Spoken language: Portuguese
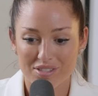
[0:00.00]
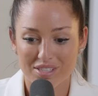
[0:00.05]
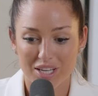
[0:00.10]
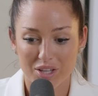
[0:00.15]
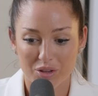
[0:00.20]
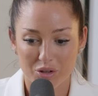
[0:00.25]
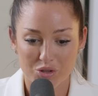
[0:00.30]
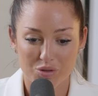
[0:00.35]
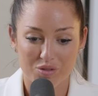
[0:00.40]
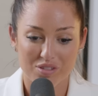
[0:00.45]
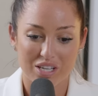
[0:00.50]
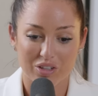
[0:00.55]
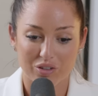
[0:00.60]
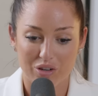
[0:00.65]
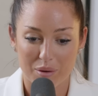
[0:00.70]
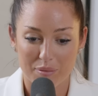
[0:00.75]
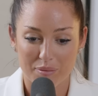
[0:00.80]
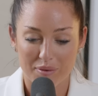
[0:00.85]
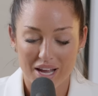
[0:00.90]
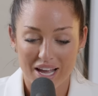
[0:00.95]
de seguidores no
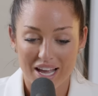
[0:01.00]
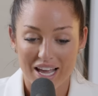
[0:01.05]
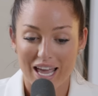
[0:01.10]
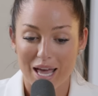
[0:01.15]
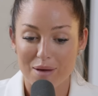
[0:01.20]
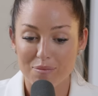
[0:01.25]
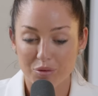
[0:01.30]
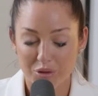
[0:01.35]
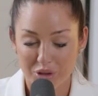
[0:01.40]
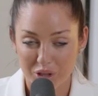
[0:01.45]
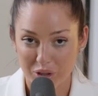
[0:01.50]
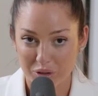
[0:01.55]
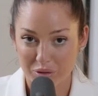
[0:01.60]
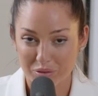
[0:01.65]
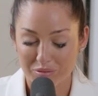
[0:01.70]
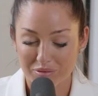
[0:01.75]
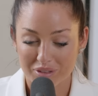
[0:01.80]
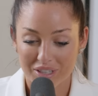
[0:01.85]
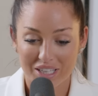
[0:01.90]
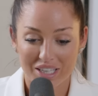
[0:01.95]
Instagram, é
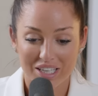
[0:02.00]
modelo,